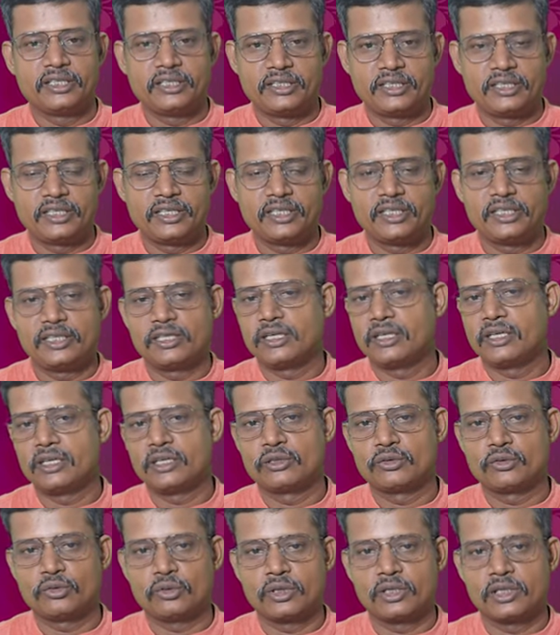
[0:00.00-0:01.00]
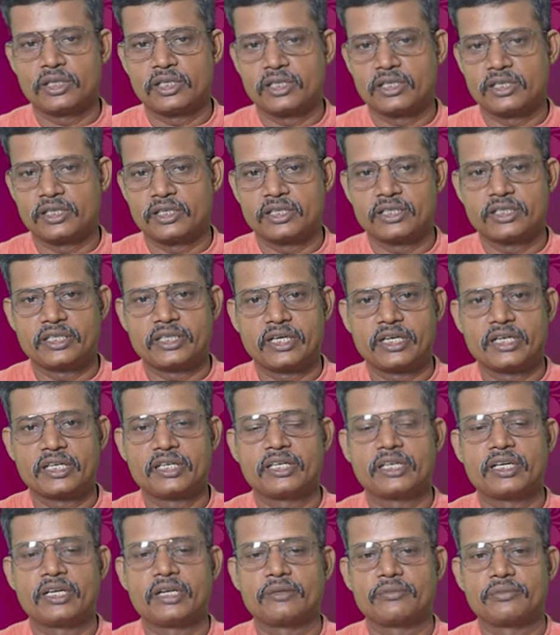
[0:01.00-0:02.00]
எதிரிகளால் தொல்லைகள் இருக்குது
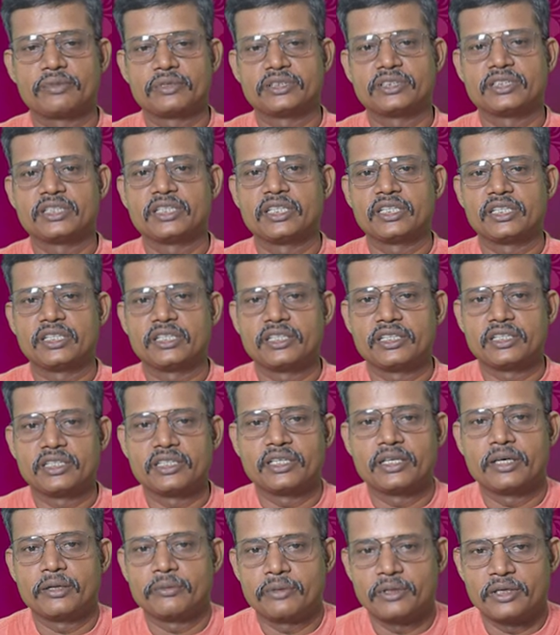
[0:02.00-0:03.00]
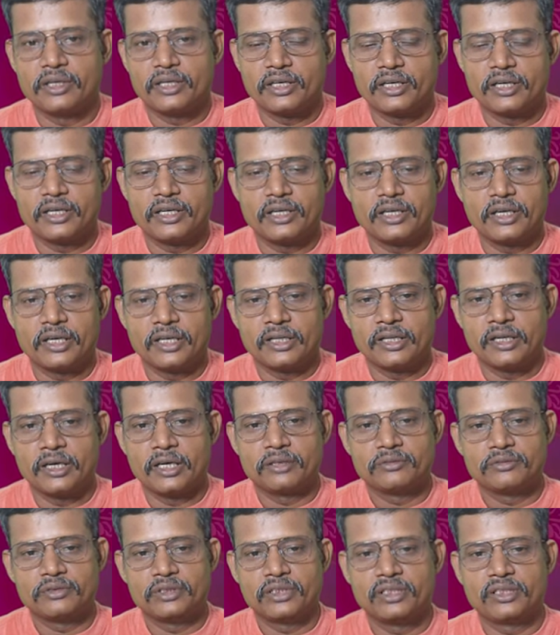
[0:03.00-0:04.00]
கடனால் பிரச்சனைகள் இருக்குது அப்படின்னாக்கா
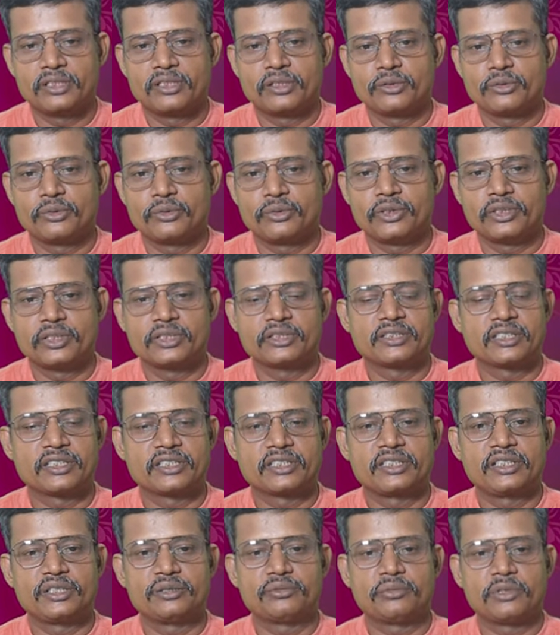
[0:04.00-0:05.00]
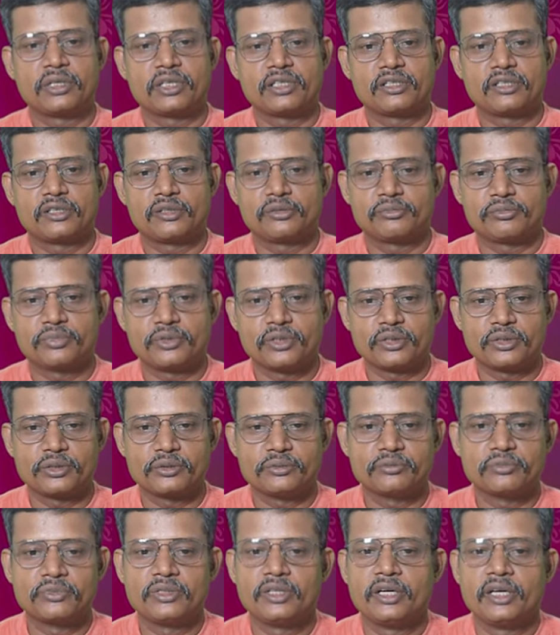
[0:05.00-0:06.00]
அதெல்லாம் தீர்க்கக்கூடிய சக்தியும் மாற்றலும்
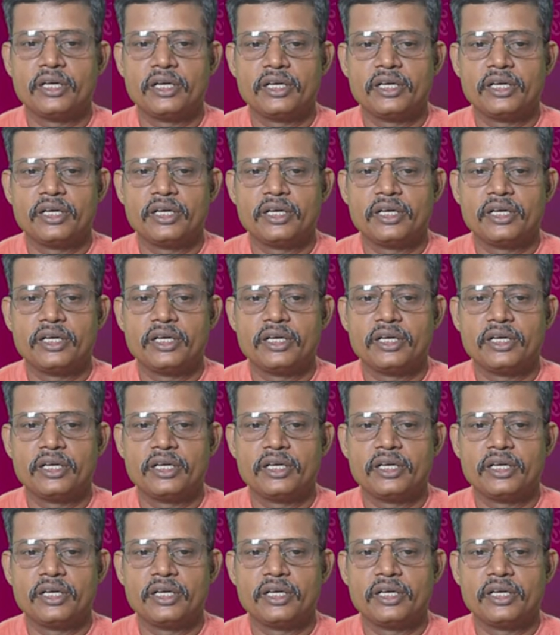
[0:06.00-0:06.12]
பிறக்கும்